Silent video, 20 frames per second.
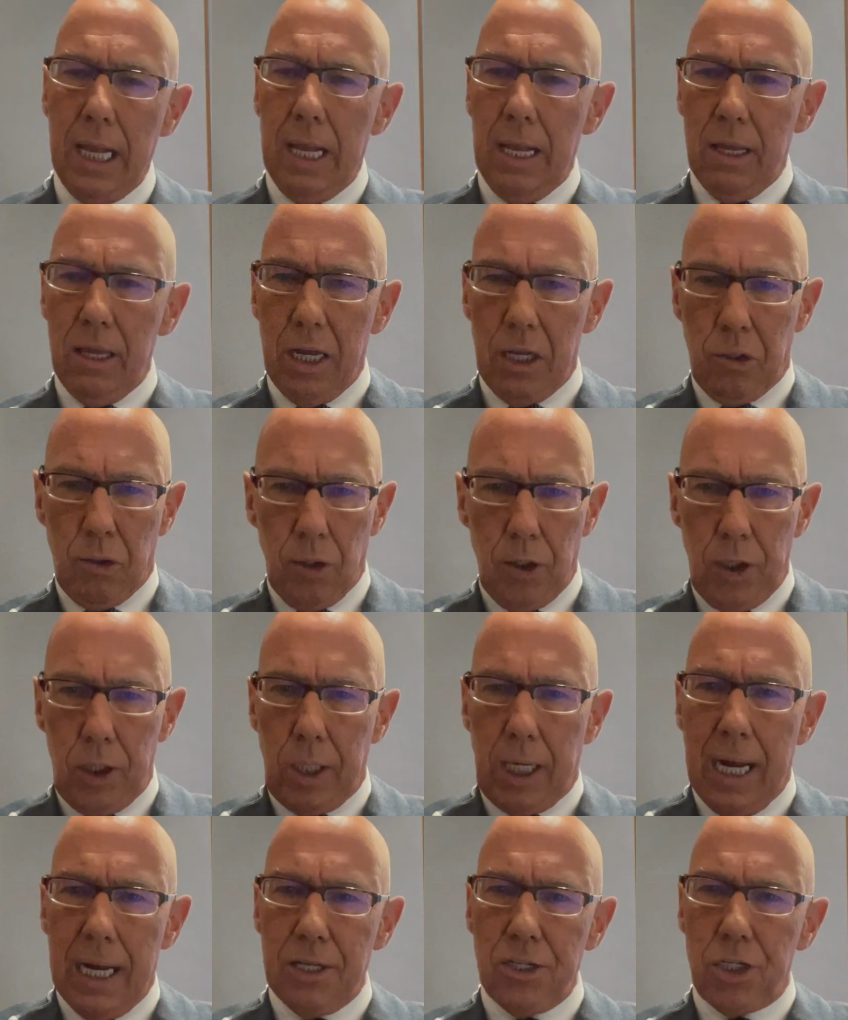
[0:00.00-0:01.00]
natürlich
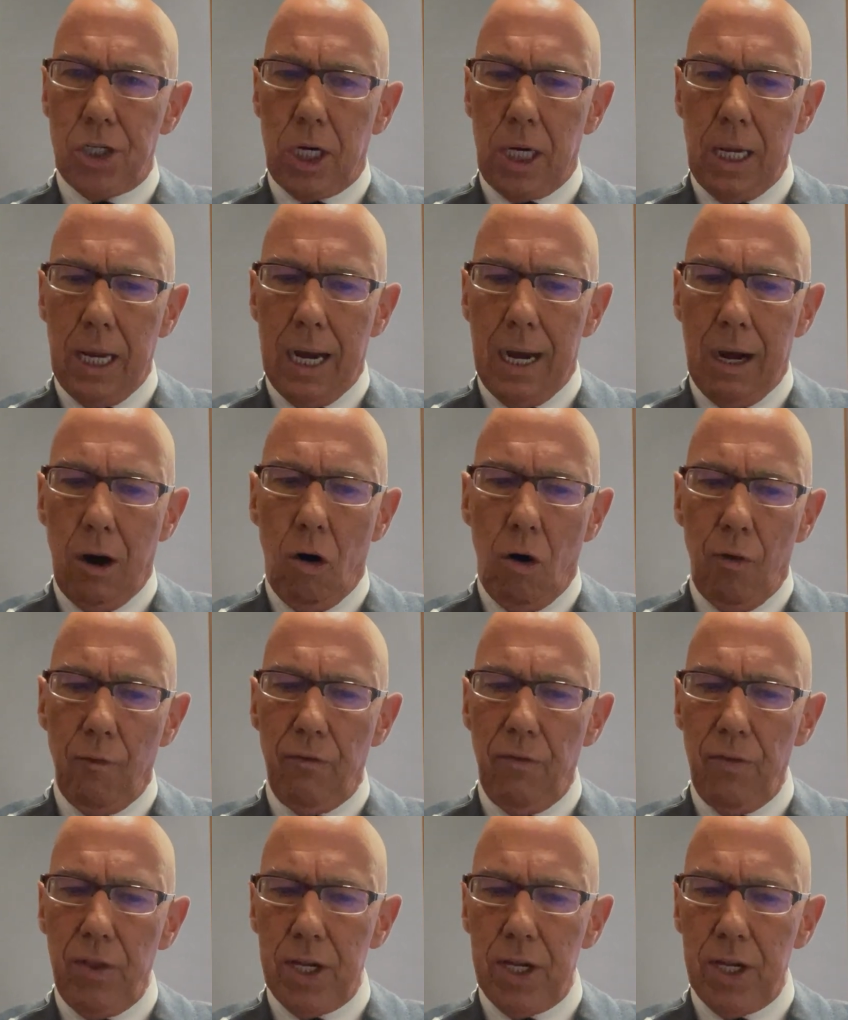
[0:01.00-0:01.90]
ganz klar offen.